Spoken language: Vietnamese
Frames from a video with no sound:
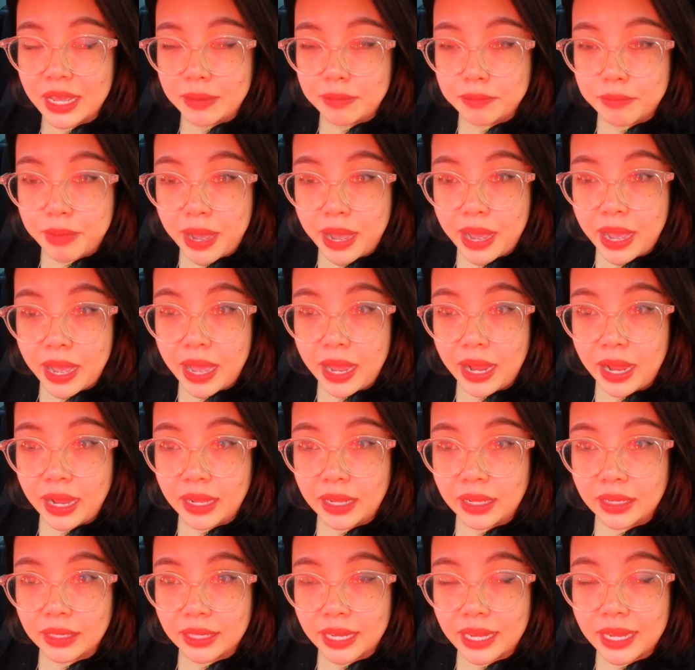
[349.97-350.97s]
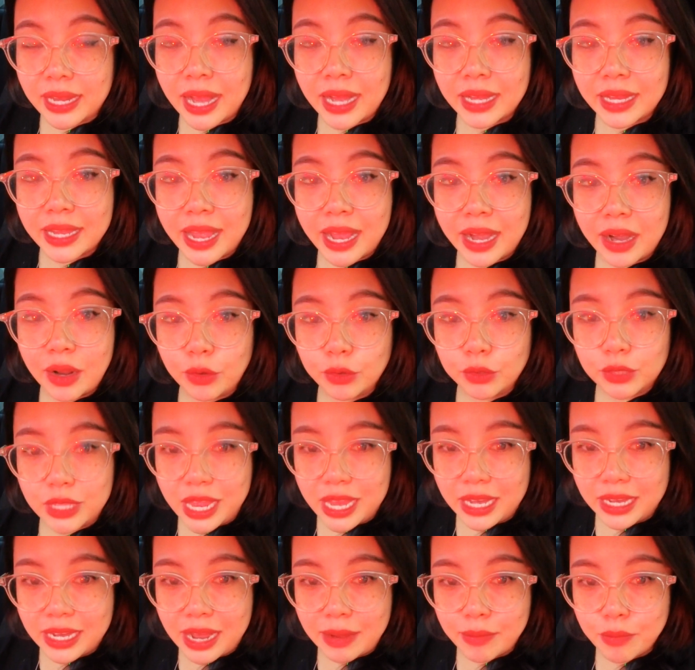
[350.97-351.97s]
mà cái căn nhà đầu
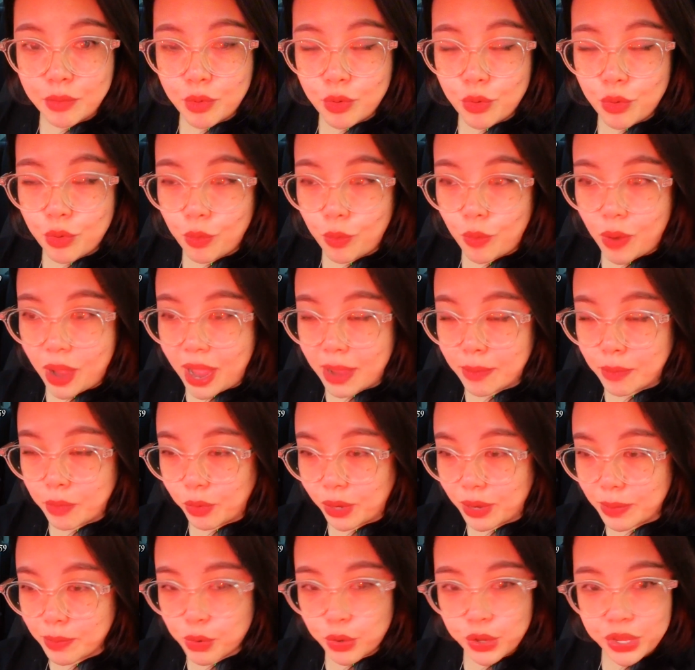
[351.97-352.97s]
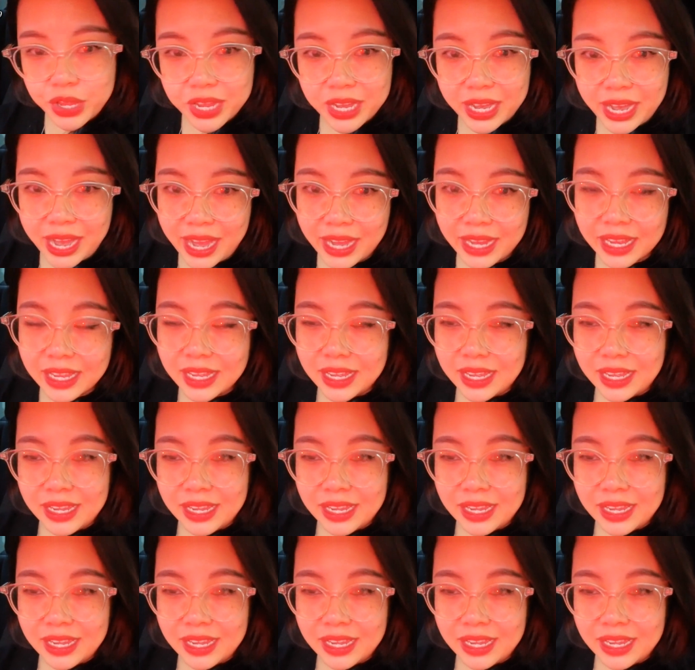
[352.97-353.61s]
tiên đã mua qua một cái môi giới khác,